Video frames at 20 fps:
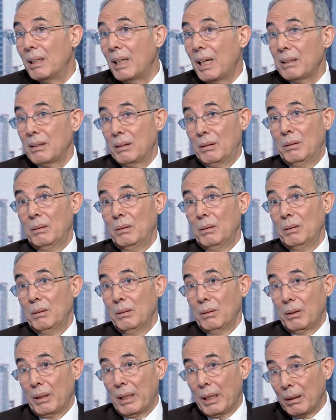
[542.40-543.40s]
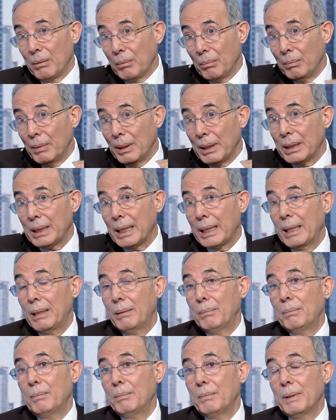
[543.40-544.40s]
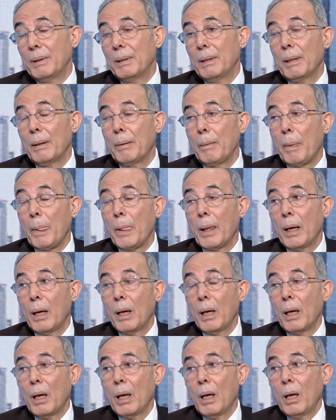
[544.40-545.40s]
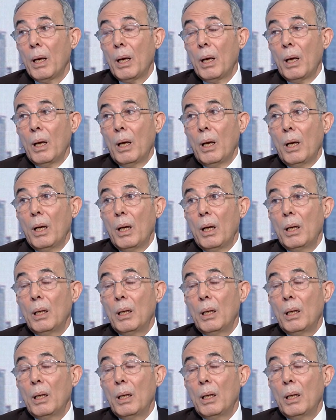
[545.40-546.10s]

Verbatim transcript: العضد نعم بهالشكل آه. آه،